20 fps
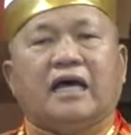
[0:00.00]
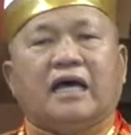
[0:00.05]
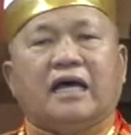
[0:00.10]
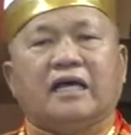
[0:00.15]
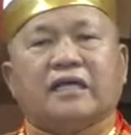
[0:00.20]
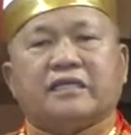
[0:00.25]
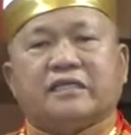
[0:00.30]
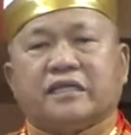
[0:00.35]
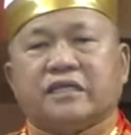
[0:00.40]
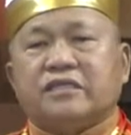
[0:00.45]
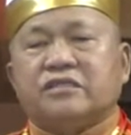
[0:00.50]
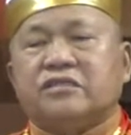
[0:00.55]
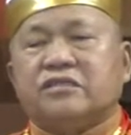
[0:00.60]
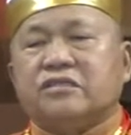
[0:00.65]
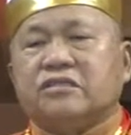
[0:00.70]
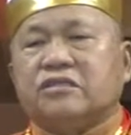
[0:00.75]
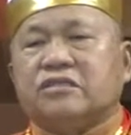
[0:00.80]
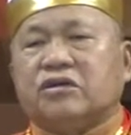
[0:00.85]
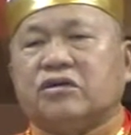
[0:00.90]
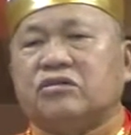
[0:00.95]
啊，贤
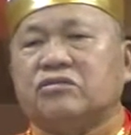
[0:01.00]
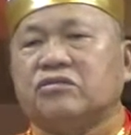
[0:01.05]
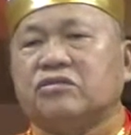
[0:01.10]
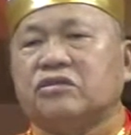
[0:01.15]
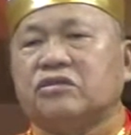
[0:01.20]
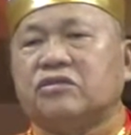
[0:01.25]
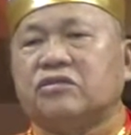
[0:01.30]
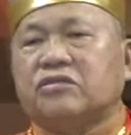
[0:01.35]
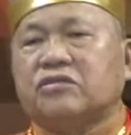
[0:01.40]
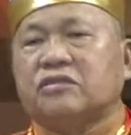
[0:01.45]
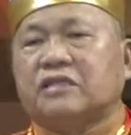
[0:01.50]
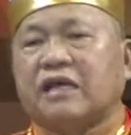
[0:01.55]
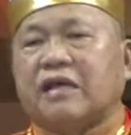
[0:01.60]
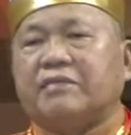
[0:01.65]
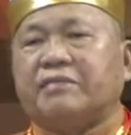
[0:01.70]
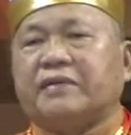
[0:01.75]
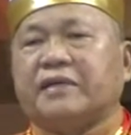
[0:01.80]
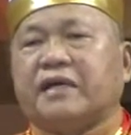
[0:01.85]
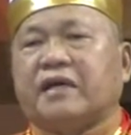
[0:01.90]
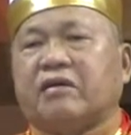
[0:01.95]
士同修代
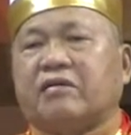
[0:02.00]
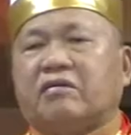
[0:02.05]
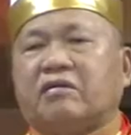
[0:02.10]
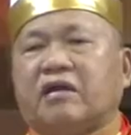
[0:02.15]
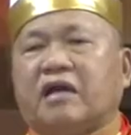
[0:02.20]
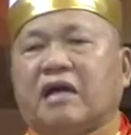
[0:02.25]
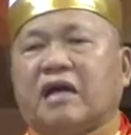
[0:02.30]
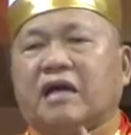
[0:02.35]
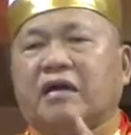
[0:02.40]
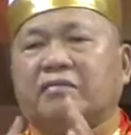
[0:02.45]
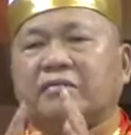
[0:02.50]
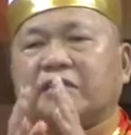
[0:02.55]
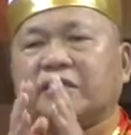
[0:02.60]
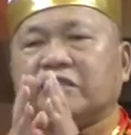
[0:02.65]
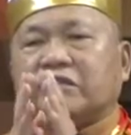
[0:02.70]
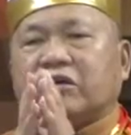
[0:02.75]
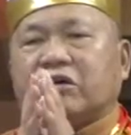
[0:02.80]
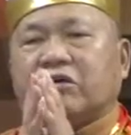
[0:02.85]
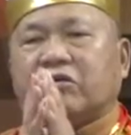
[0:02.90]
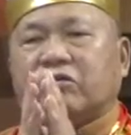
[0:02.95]
表阿弥
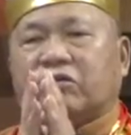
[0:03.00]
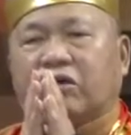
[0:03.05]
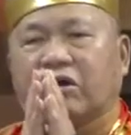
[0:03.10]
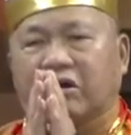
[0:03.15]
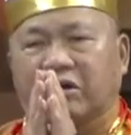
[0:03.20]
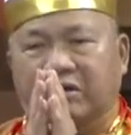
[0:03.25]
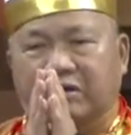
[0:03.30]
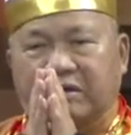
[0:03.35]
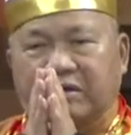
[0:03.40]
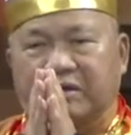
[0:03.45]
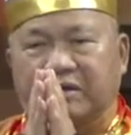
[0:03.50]
陀佛。